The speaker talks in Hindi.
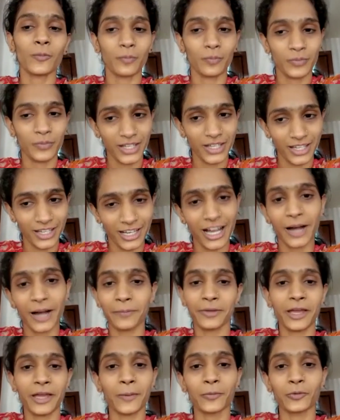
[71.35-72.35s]
मेरी
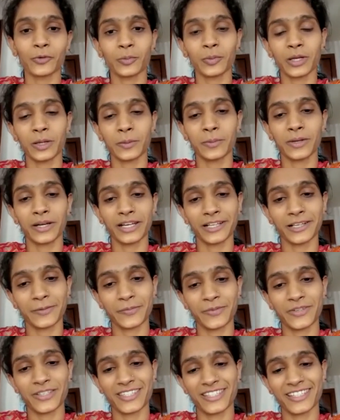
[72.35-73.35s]
कामयाब हुई मेरे बेटे के
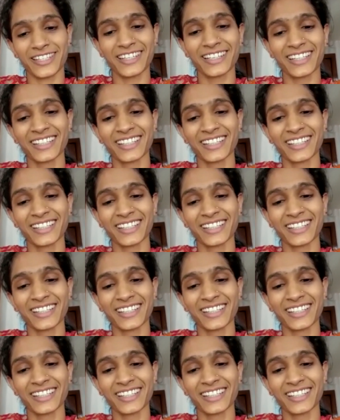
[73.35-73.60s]
पीछे